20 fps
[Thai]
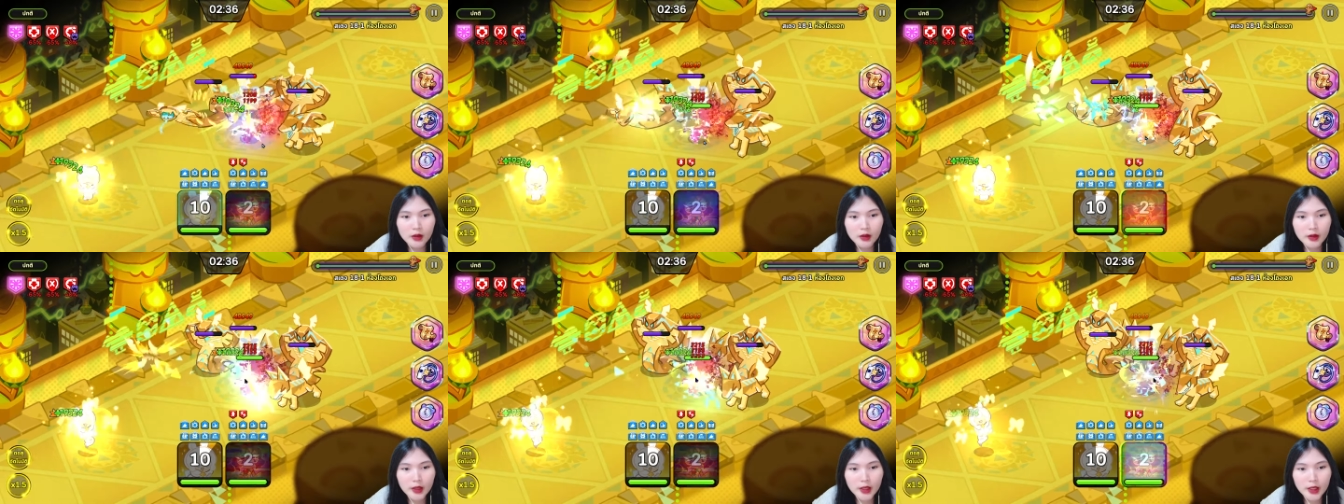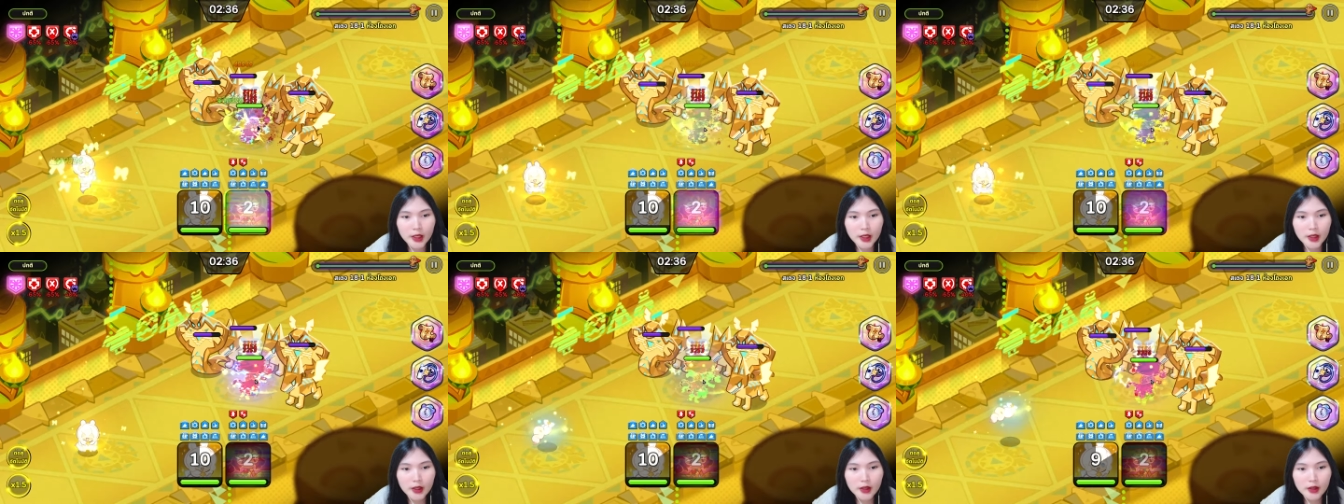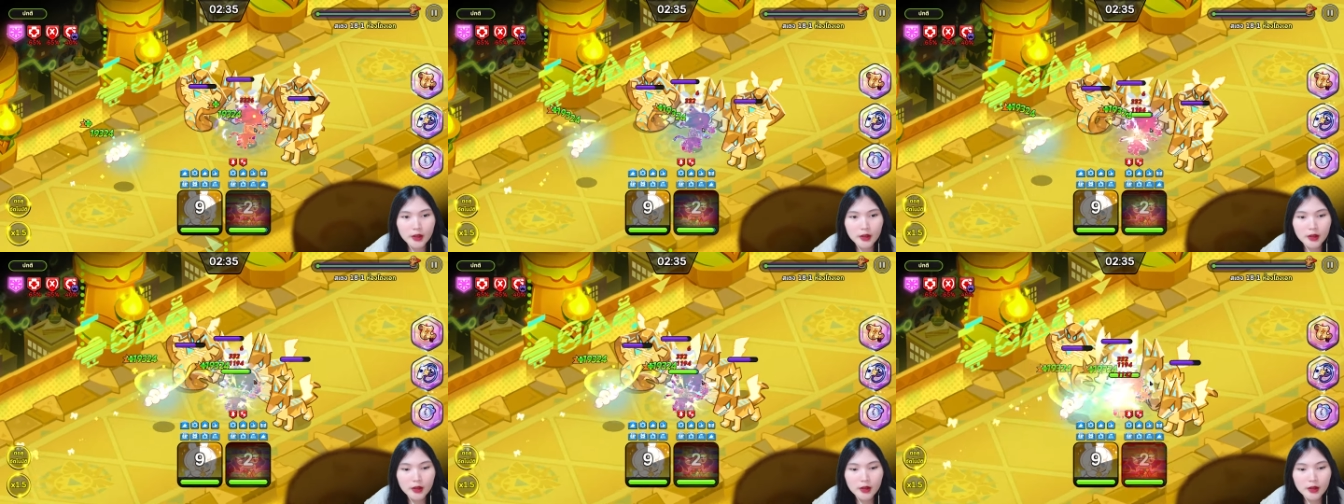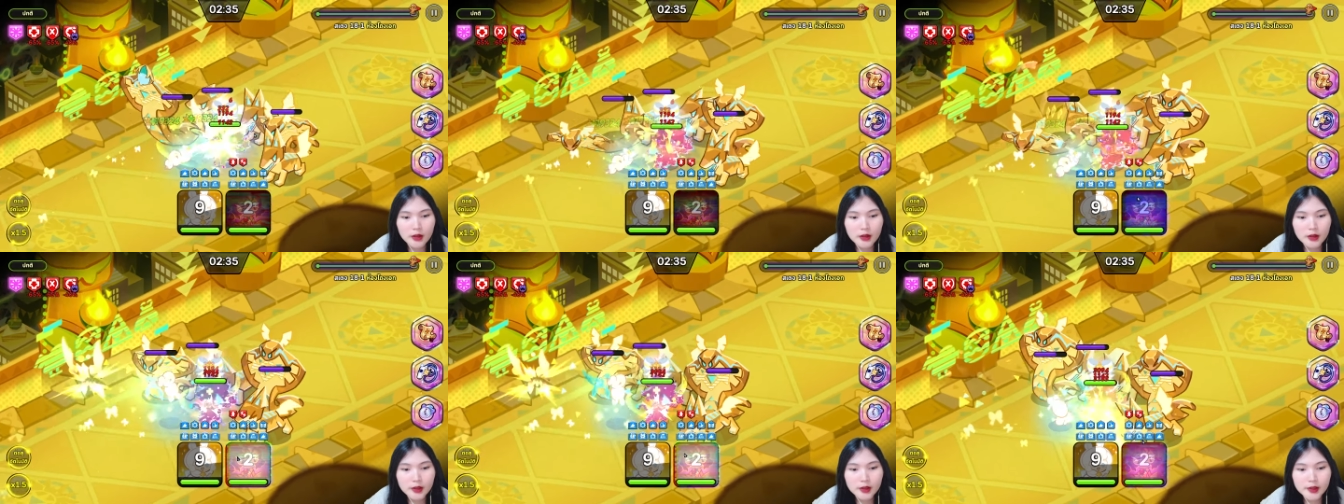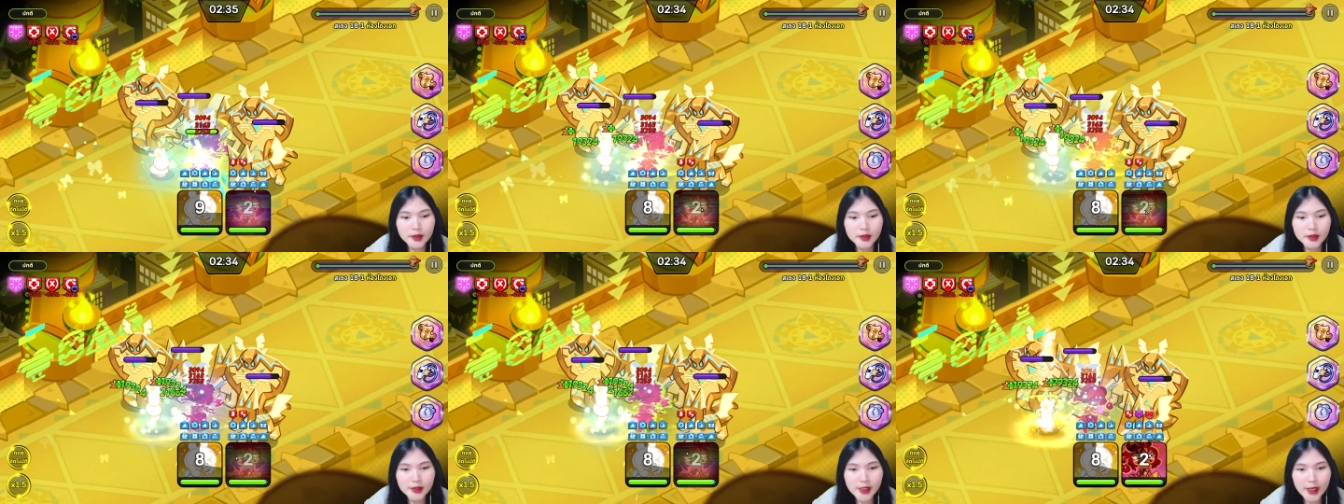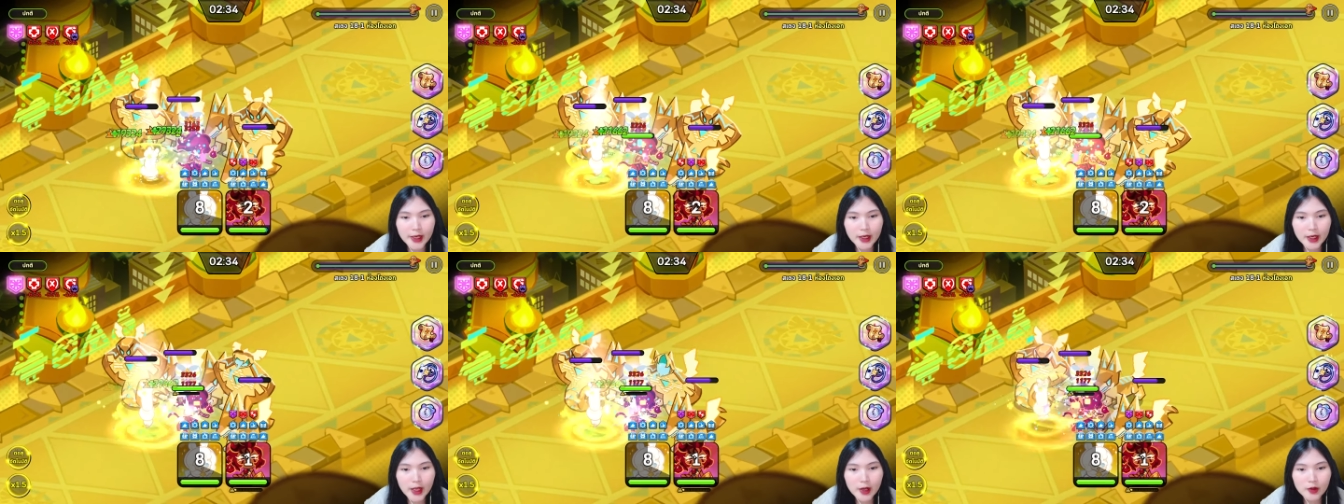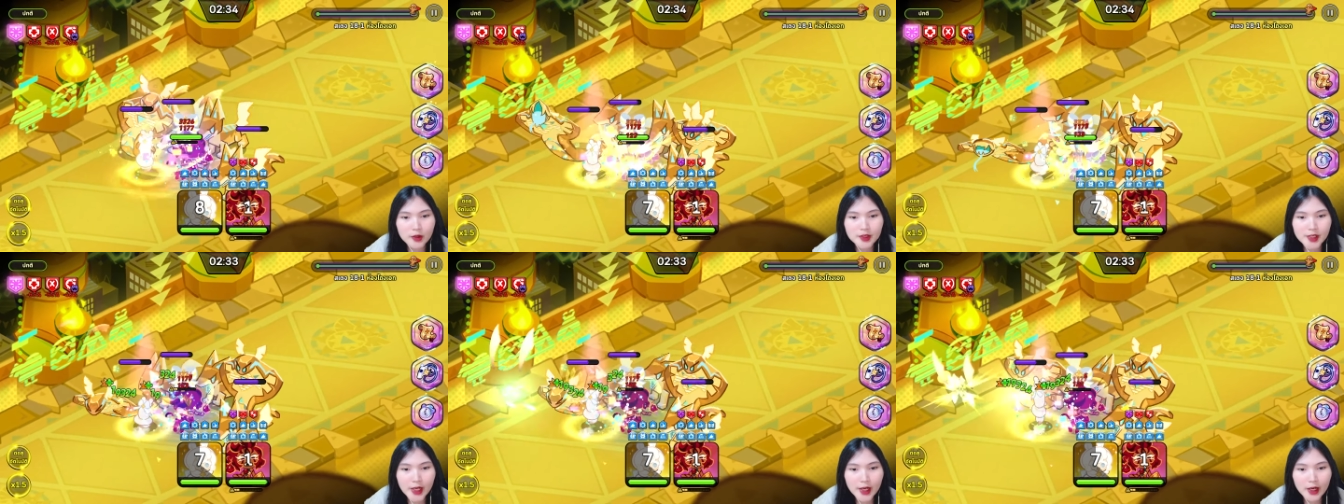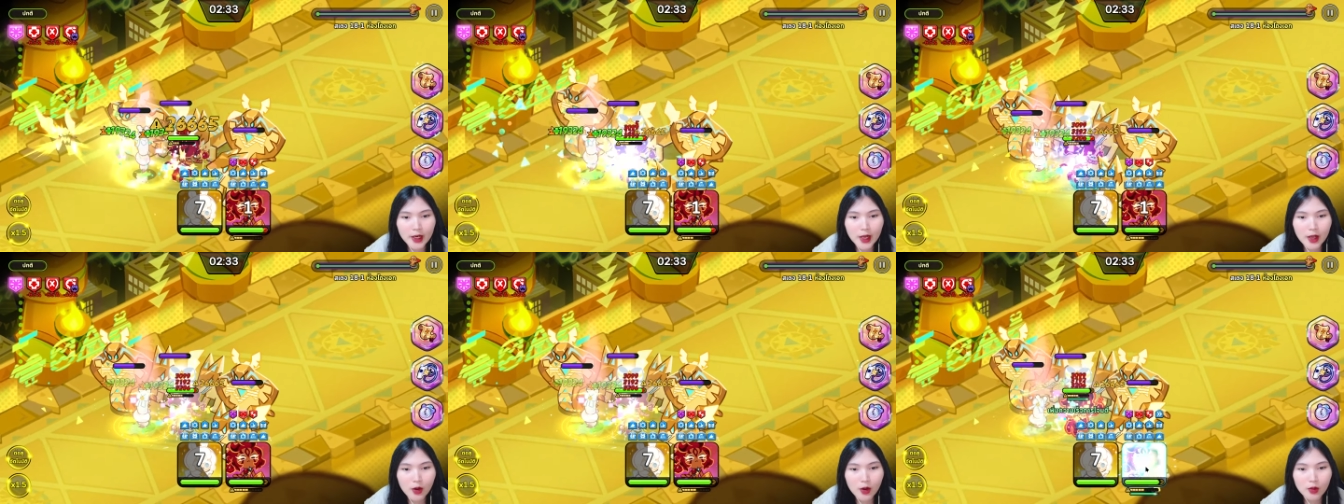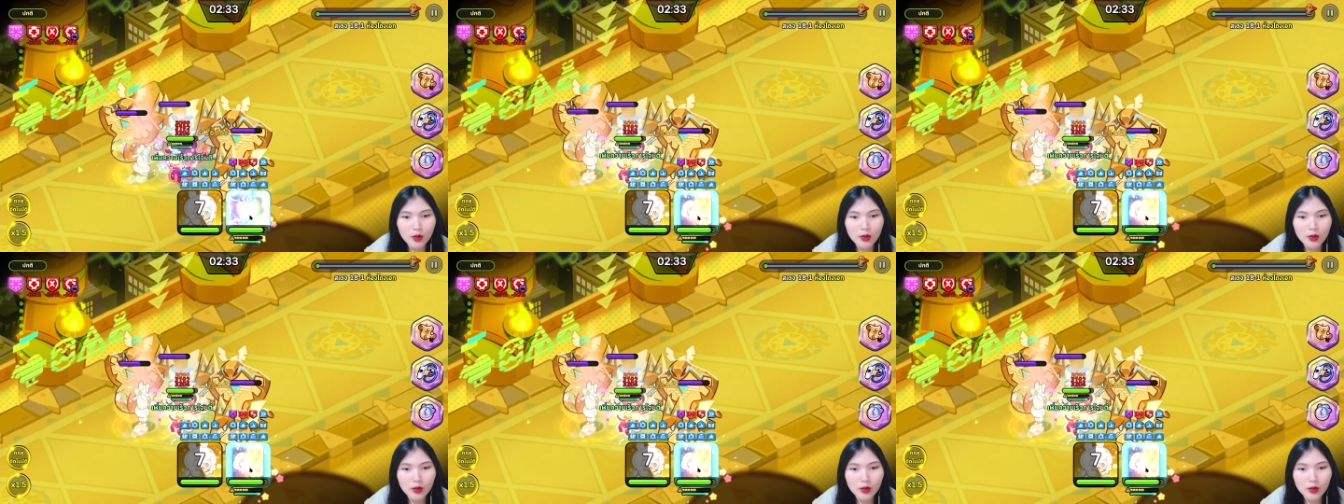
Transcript: นี่เสกเร็วเสกเร็ว